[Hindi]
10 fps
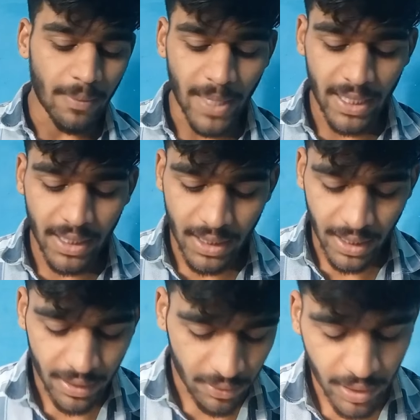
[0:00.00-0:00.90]
हमारी
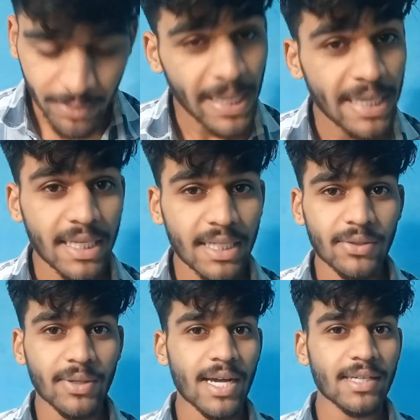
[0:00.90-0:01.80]
ट्रेन होने वाली है
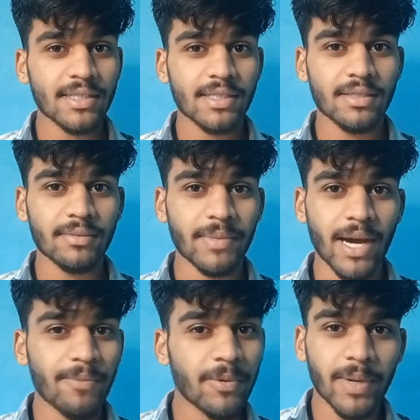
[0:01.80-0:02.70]
तो गाइस मैं
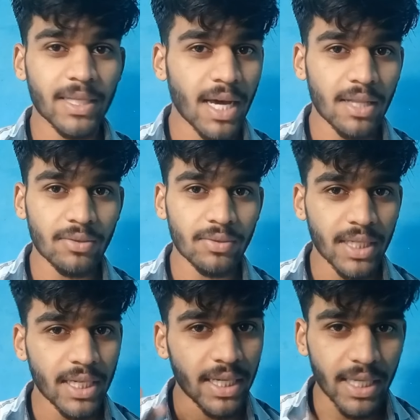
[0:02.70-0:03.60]
आपको बता दूं
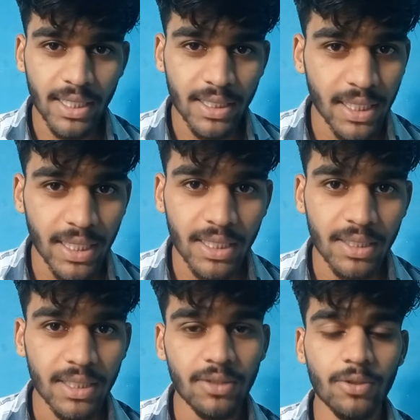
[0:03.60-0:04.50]
ये एक ट्रेन
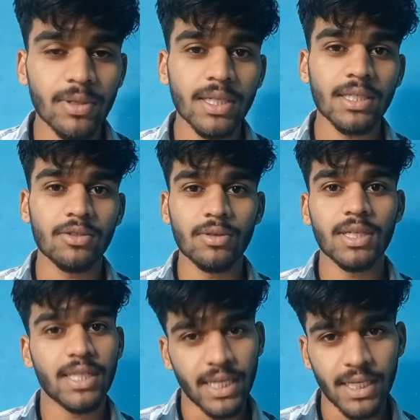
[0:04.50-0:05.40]
ही होगी जो
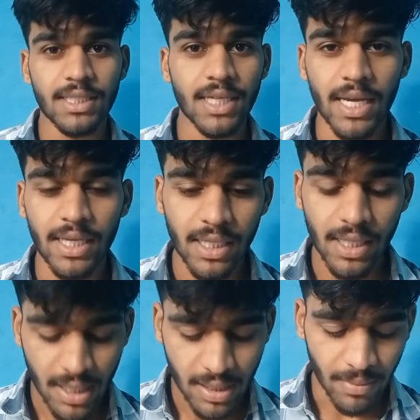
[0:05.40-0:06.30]
कि डेली जाएगी
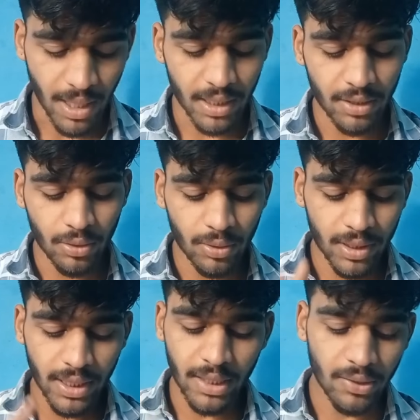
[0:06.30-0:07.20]
बाकी दो
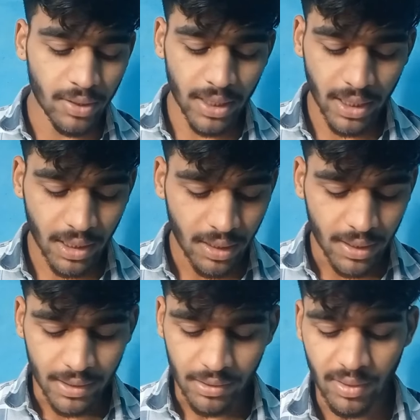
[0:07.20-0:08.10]
ट्रेन और हैं
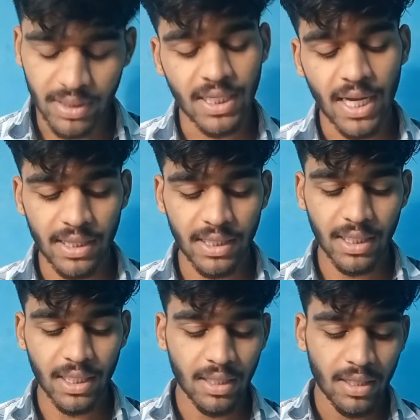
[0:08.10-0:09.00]
जो कि जाती
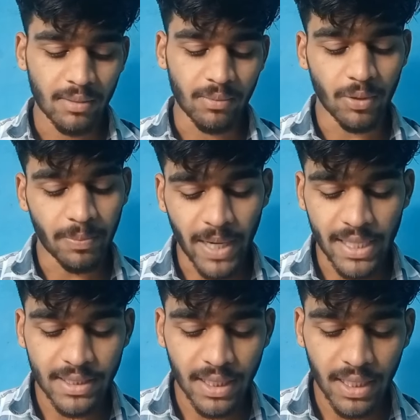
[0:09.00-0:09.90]
हैं
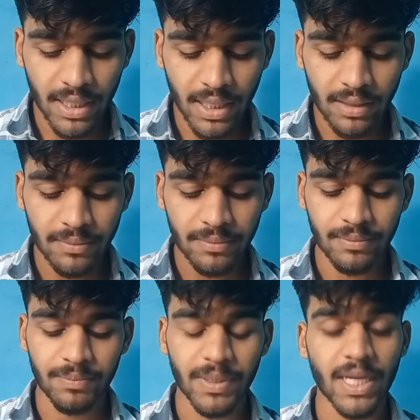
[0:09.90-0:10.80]
भोपाल से लेकर
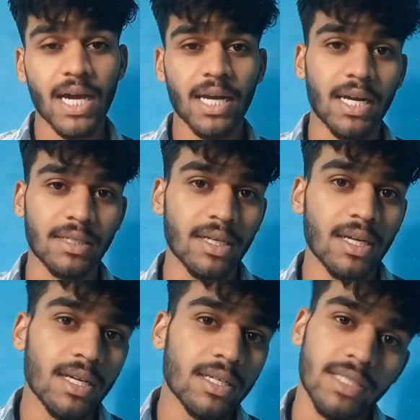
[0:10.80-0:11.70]
प्रयागराज
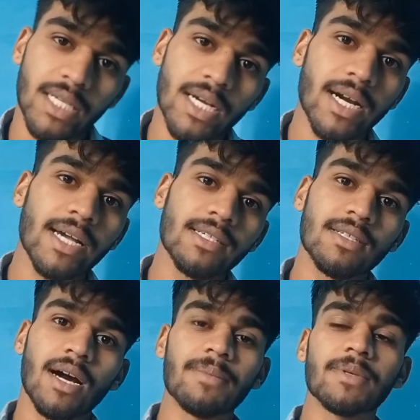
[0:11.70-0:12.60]
जी हाँ
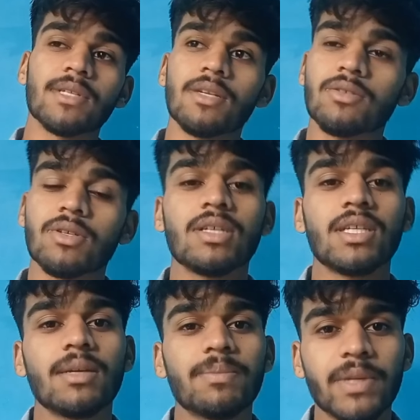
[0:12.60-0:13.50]
गाइस आपने सही सुना
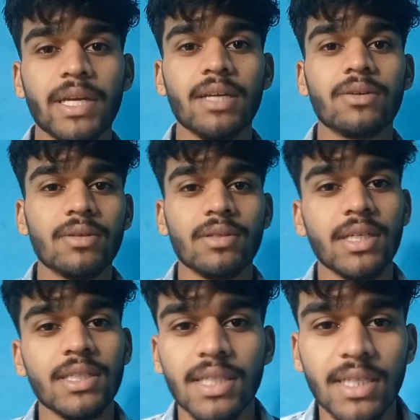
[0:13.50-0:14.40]
ये ट्रेन
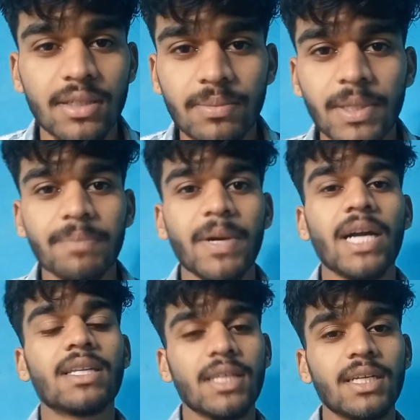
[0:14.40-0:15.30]
ये सीरीज़ में
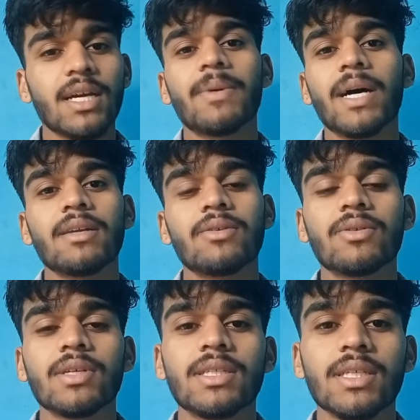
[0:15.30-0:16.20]
पार्ट थ्री हमारी
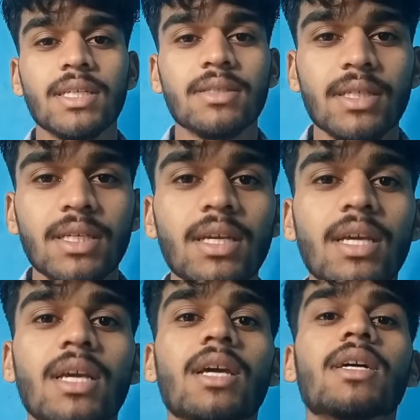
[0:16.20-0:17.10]
होगी सीरीज़ की
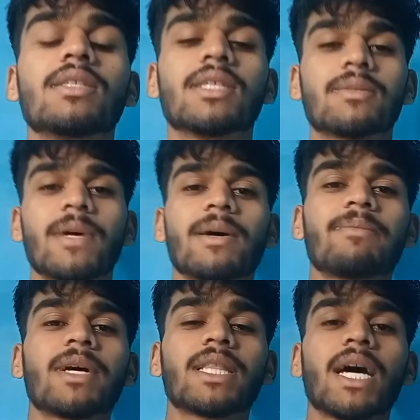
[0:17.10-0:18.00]
जिसमें
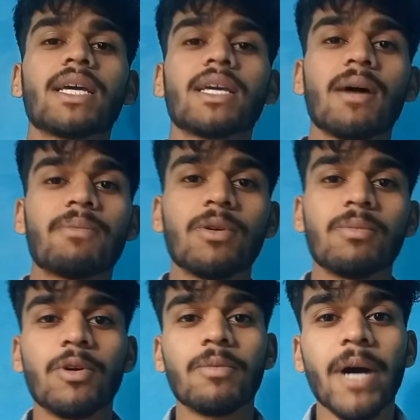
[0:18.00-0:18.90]
हम बताएंगे आपको
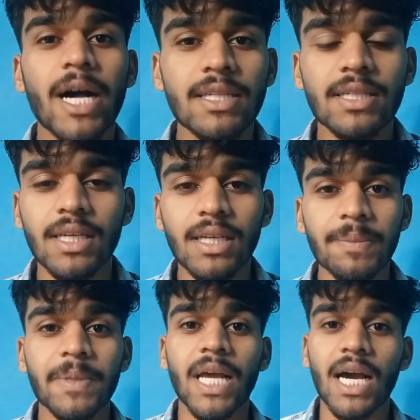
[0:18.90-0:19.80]
भोपाल से
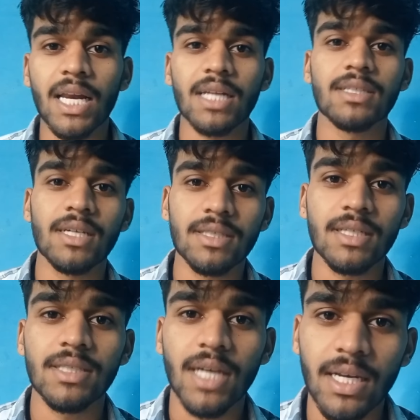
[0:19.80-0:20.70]
प्रयागराज
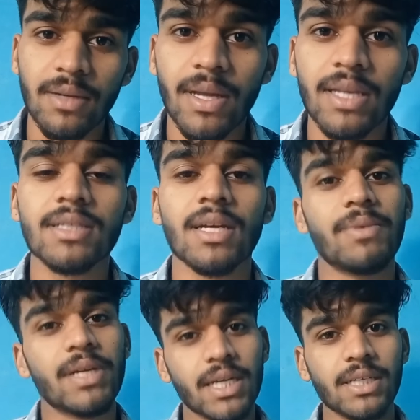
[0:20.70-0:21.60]
जंक्शन जाने वाली
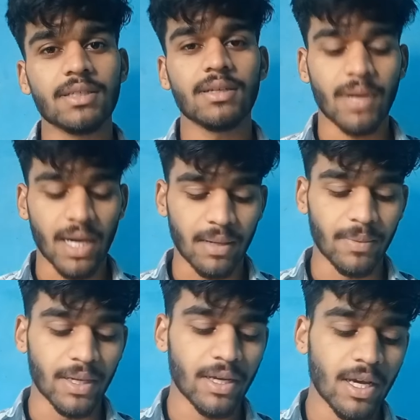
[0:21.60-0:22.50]
सभी ट्रेन के बारे
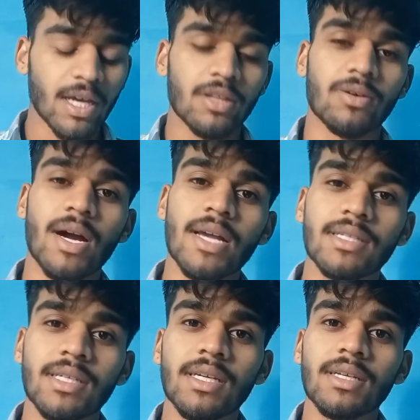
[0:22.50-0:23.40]
में तो
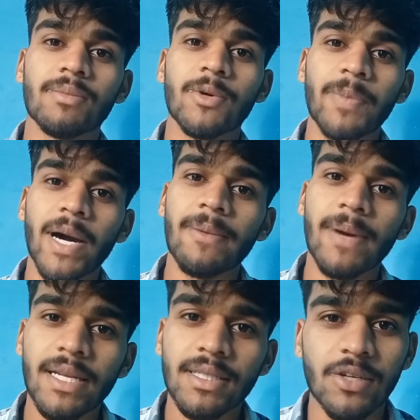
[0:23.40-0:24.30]
गाइस ये भोपाल
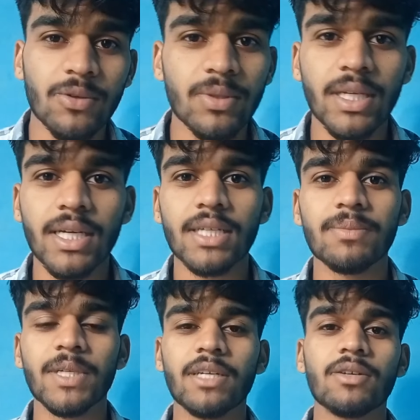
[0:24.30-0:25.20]
वाले ज़रूर देखें
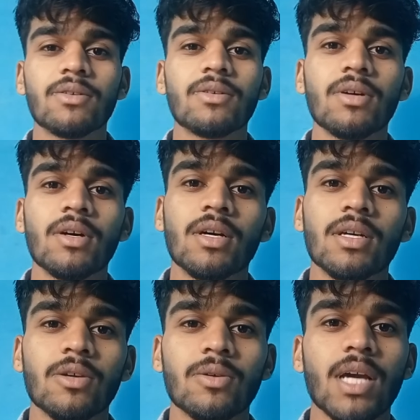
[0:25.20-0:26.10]
इस वीडियो को
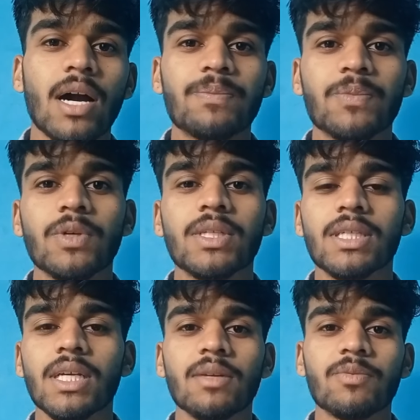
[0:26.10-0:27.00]
क्योंकि आपको
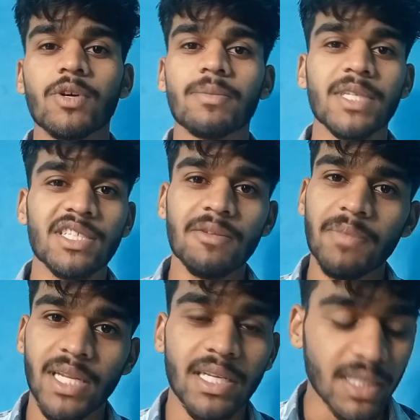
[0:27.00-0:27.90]
इससे इन्फॉर्मेशन
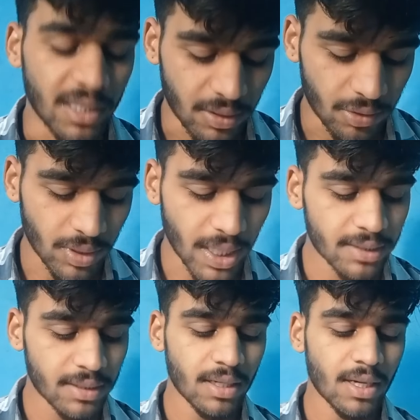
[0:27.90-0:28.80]
मिलेगी तो
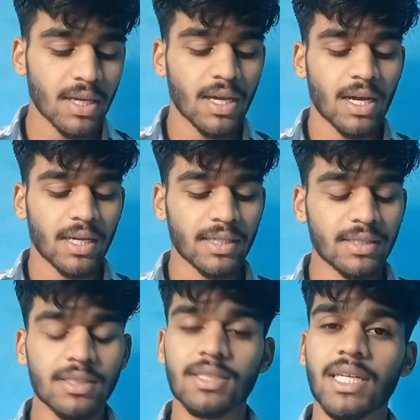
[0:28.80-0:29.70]
गाइस
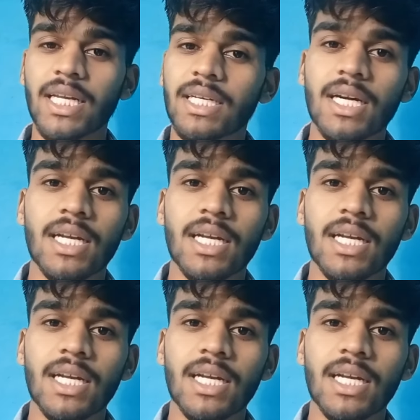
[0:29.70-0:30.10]
इस ट्रेन